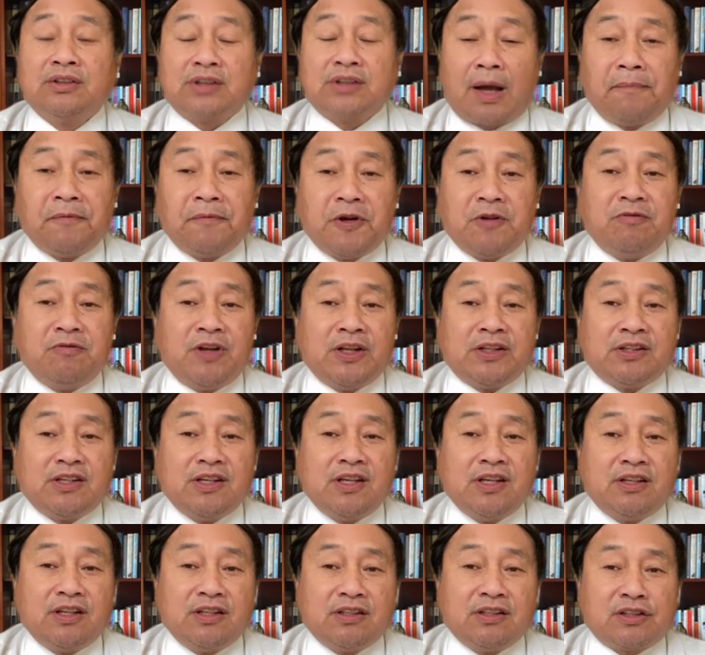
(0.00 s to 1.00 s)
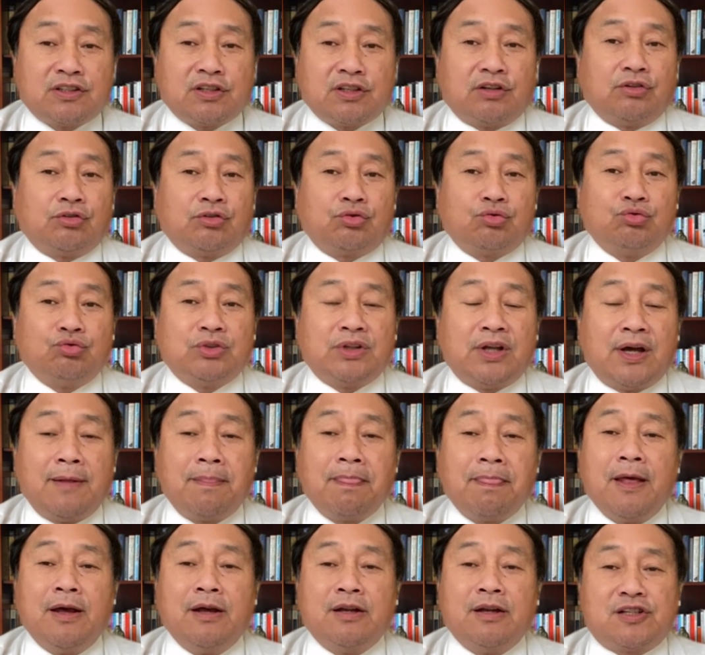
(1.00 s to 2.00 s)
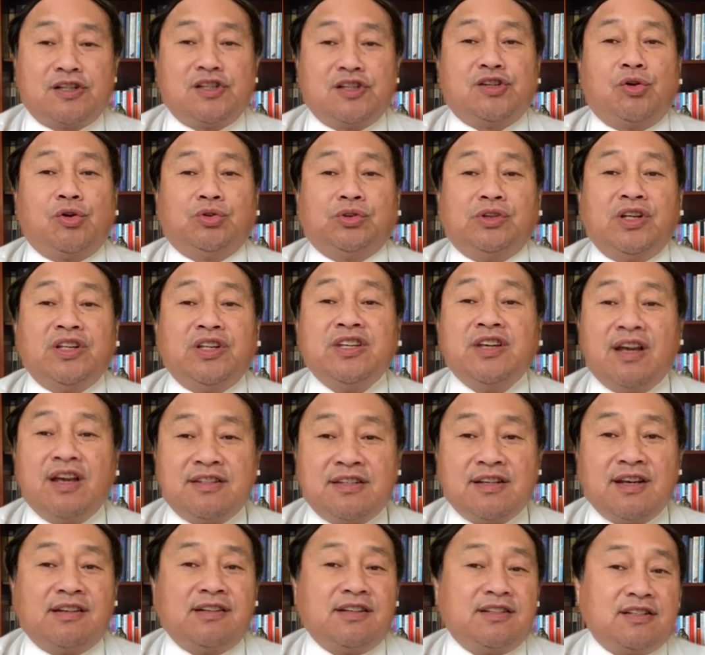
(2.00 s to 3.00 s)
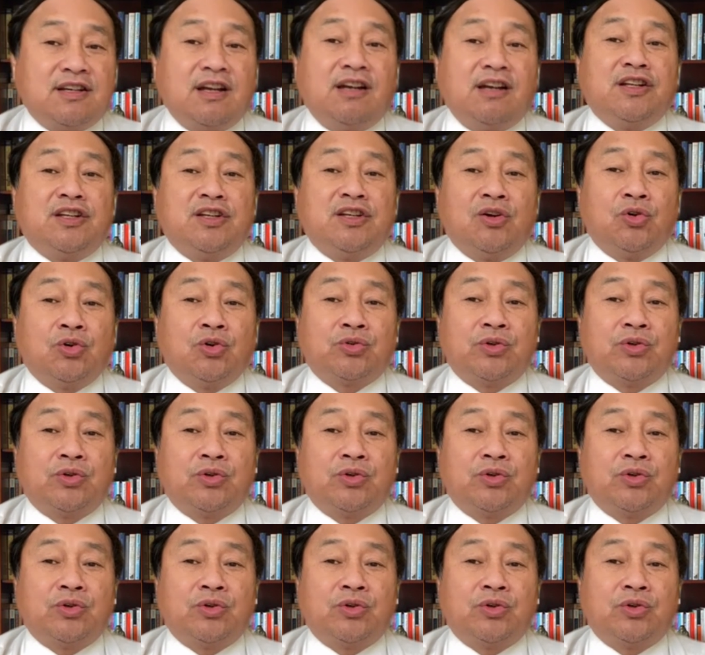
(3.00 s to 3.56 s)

他们认为滴滴的整肃呢是有业界的一些理由。